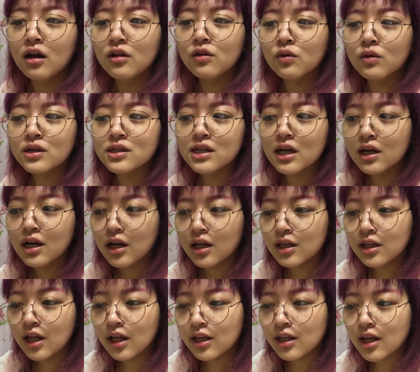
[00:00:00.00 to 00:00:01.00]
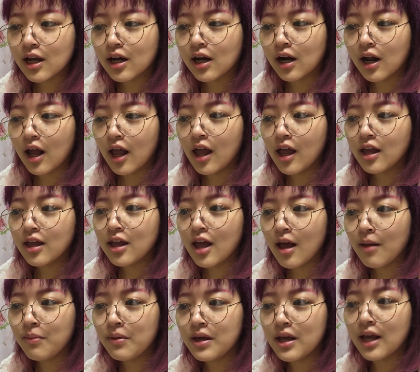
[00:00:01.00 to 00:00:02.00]
乃木坂になってから
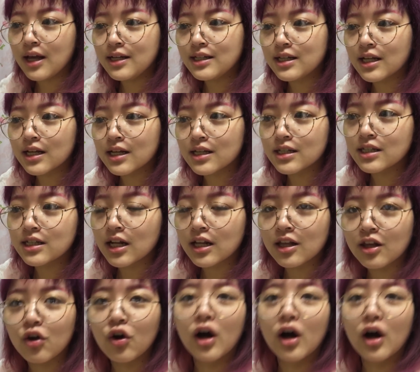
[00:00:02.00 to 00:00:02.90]
エーケービー へ移籍したってい